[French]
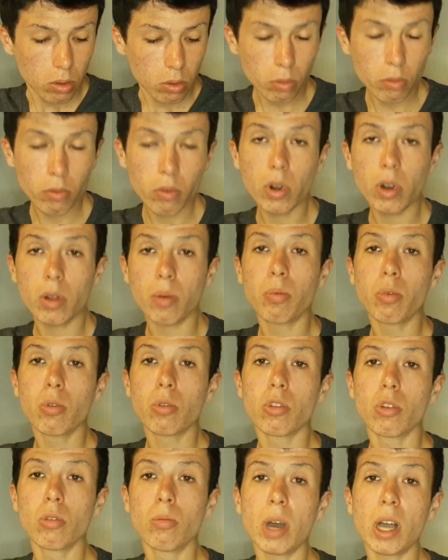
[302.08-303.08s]
Donc voilà
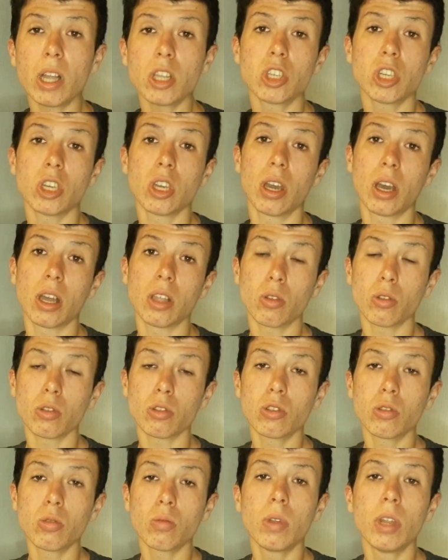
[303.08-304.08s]
pour ce match.
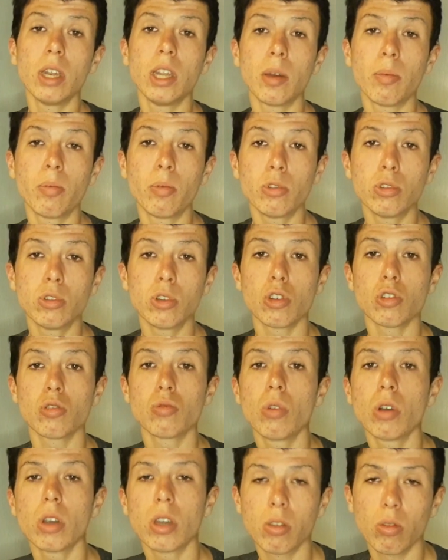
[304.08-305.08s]
Attention, il y a plusieurs
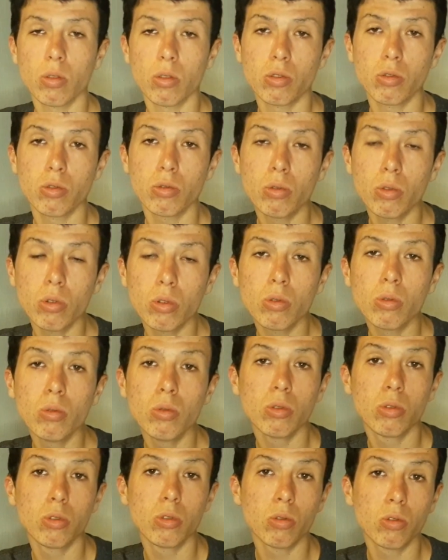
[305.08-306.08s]
joueurs qui sont sous le
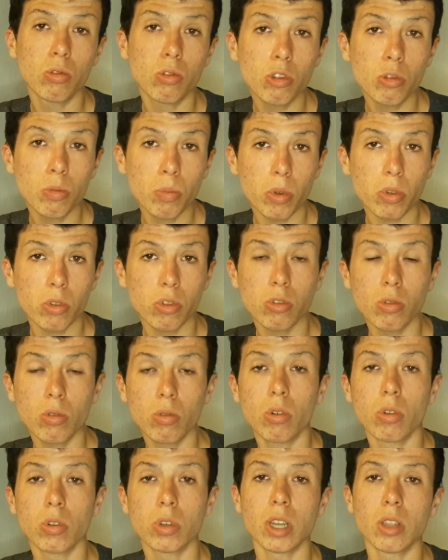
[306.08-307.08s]
coup d'une
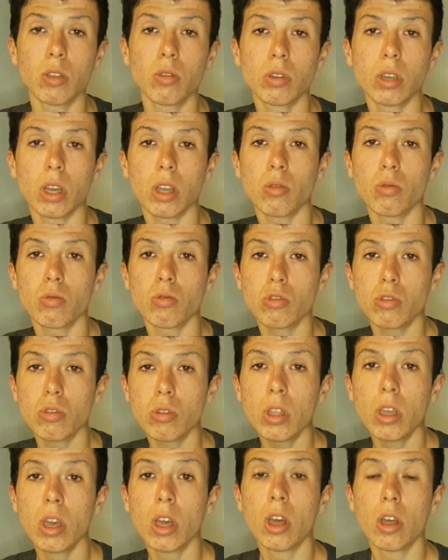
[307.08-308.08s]
suspension en cas de carton
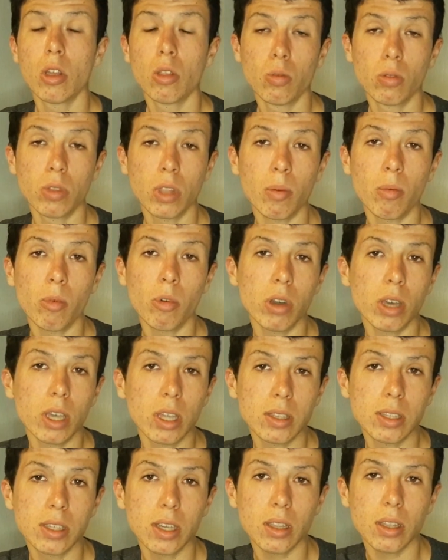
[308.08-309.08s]
jaune, notamment
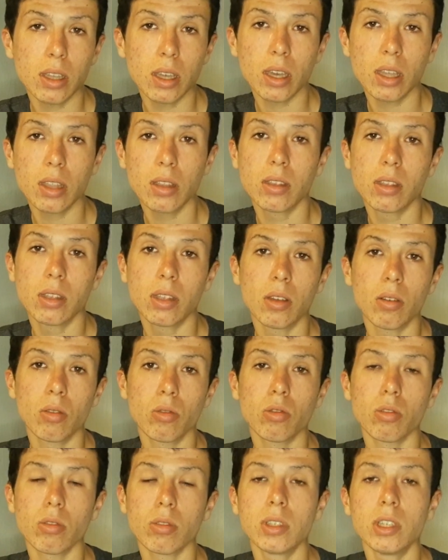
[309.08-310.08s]
Étienne Green qui est en
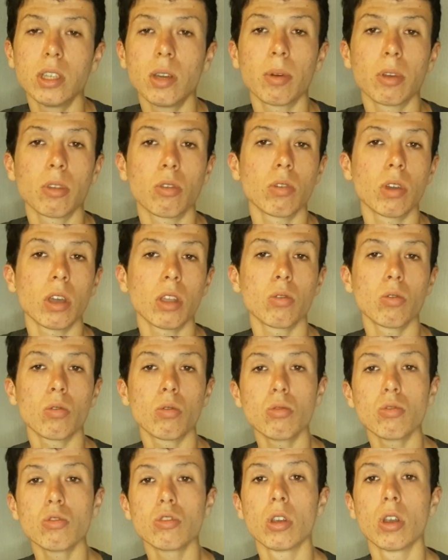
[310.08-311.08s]
sursis après son carton
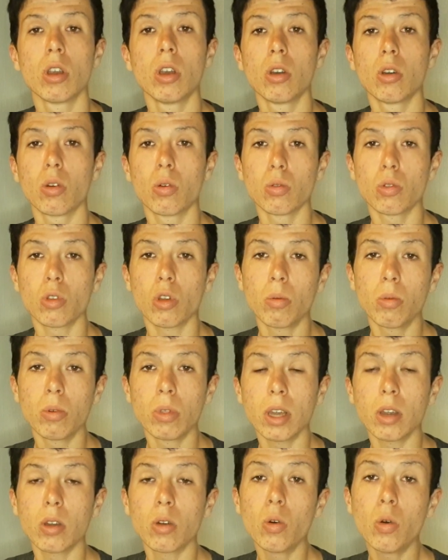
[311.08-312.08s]
rouge contre
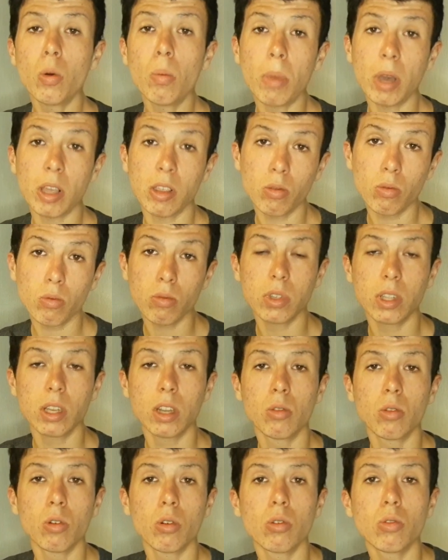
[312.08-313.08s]
Monaco, Masson
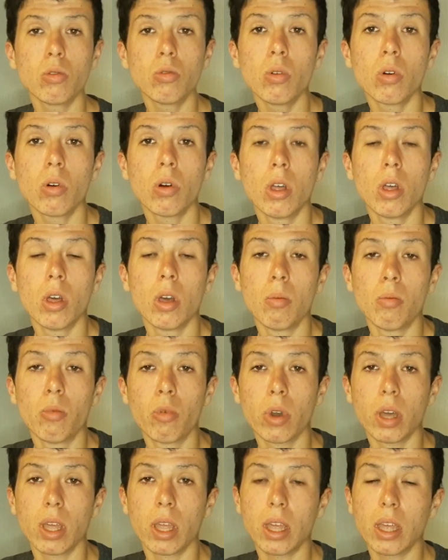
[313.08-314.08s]
s'il est de retour
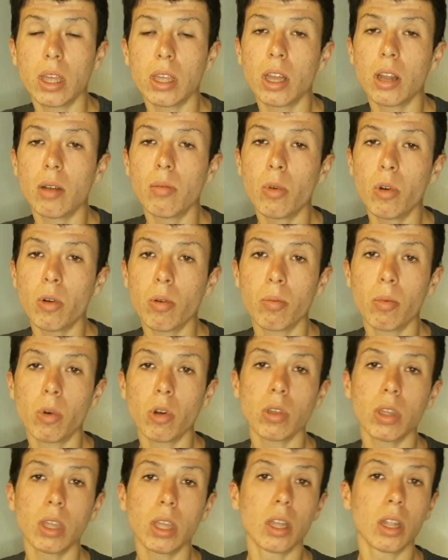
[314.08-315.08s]
pourrait également
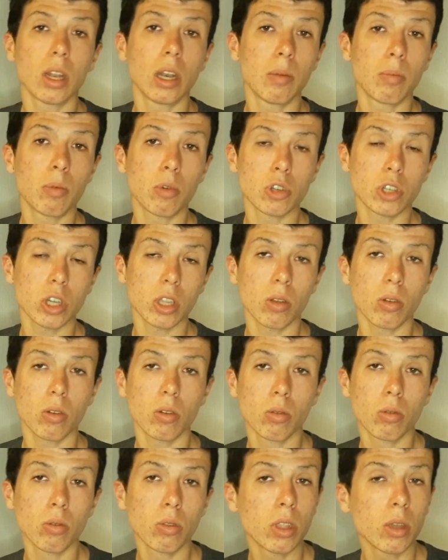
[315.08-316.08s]
manquer les prochaines,
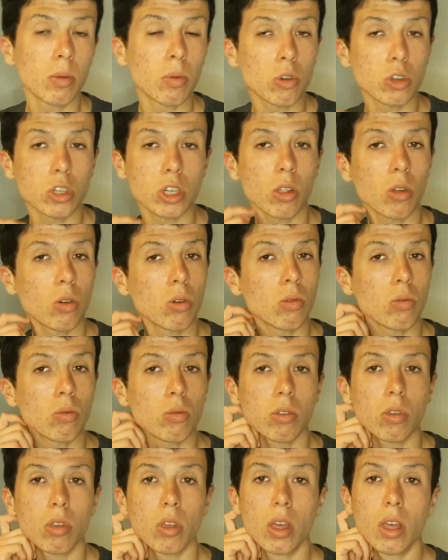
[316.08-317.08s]
une des prochaines
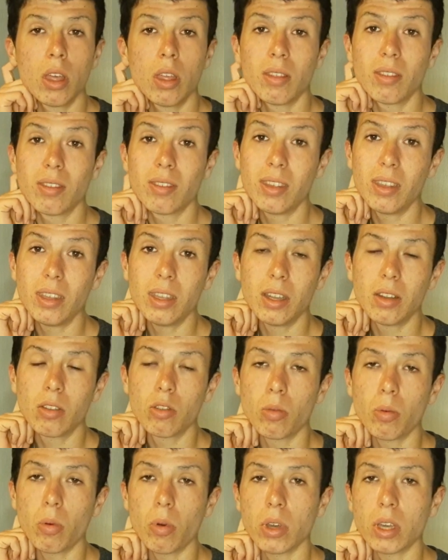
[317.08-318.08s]
rencontres s'il
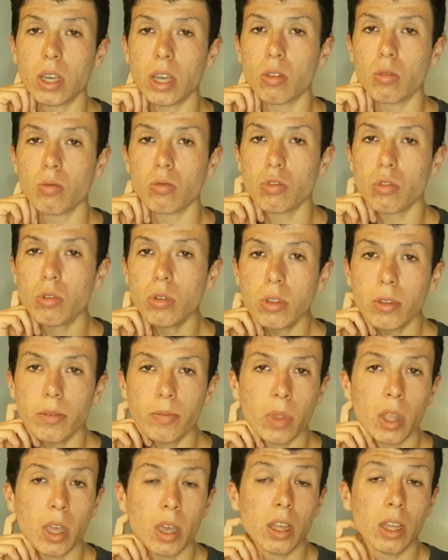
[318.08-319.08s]
se prend un carton jaune.
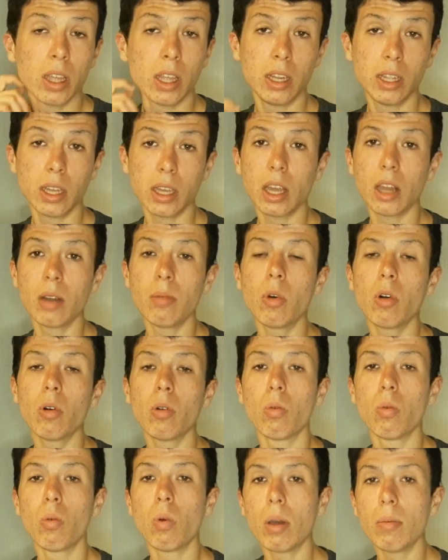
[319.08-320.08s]
Il y a
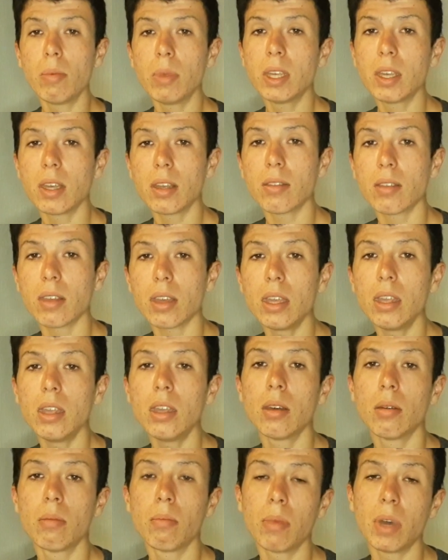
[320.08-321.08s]
également Wabi
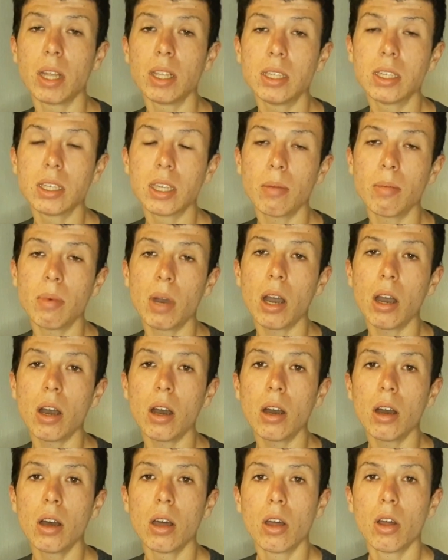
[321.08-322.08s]
Kazri, Madi
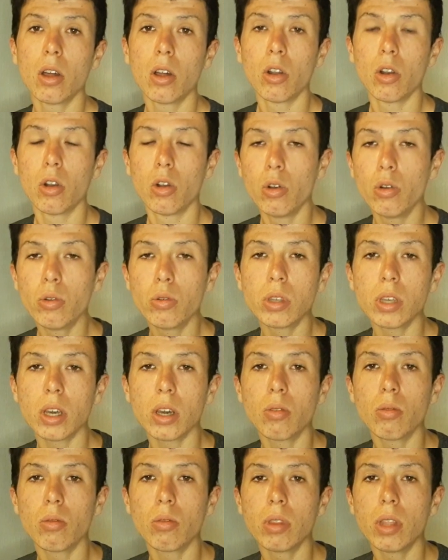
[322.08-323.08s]
Kamara,
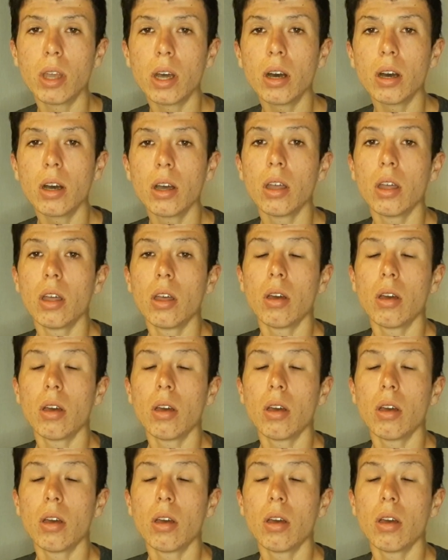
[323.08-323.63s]
Lucas Gourna.